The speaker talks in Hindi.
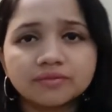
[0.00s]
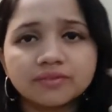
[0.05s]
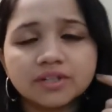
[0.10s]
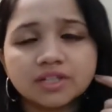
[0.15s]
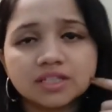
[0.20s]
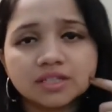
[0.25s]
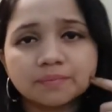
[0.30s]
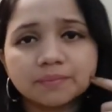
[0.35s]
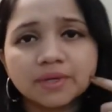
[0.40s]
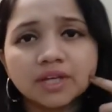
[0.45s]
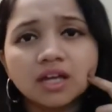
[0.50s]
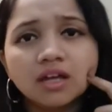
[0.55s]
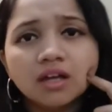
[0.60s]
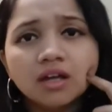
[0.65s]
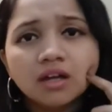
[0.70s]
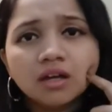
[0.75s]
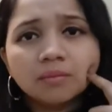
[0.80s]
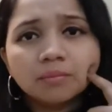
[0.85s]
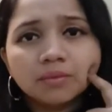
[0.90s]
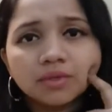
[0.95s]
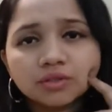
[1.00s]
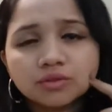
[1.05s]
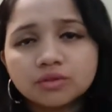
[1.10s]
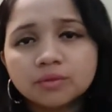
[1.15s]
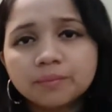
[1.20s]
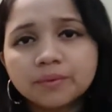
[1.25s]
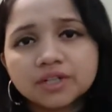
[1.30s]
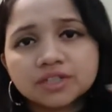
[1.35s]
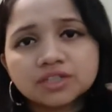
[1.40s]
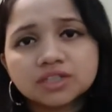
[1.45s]
फेस पे
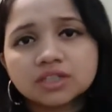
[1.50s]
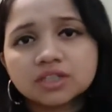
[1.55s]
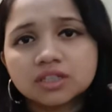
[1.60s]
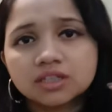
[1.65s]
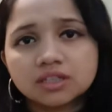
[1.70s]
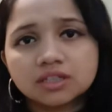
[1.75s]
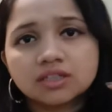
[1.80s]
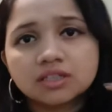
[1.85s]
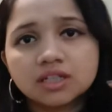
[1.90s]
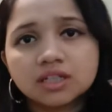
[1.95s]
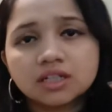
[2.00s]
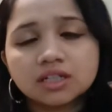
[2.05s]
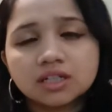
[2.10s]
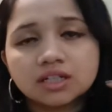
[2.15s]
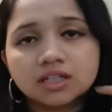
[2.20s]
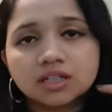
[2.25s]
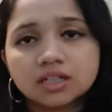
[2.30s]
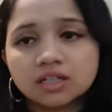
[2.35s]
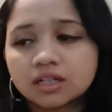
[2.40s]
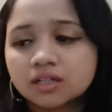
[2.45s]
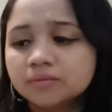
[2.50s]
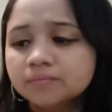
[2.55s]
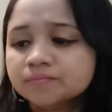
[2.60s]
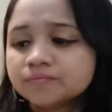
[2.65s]
बिल्कुल प्रेशर क्रिएट नहीं करेगा